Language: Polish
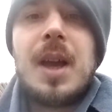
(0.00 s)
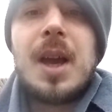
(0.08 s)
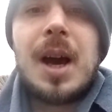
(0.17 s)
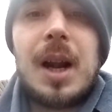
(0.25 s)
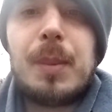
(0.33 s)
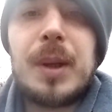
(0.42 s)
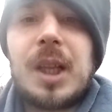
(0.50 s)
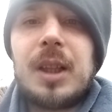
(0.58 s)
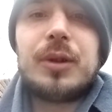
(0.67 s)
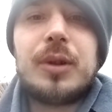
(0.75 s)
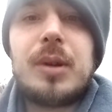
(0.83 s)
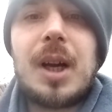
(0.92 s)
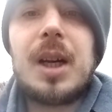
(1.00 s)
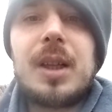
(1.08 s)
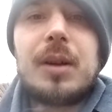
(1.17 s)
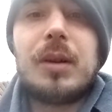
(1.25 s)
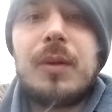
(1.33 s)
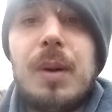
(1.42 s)
Ale będę żył dalej,
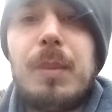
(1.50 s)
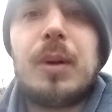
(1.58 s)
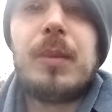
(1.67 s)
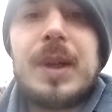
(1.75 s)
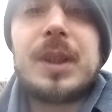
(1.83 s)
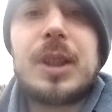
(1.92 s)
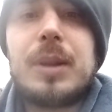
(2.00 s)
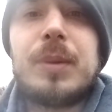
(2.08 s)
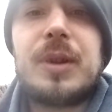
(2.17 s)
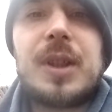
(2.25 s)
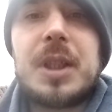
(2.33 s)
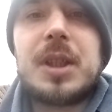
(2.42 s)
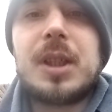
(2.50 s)
kurwa, bo my jesteśmy święci,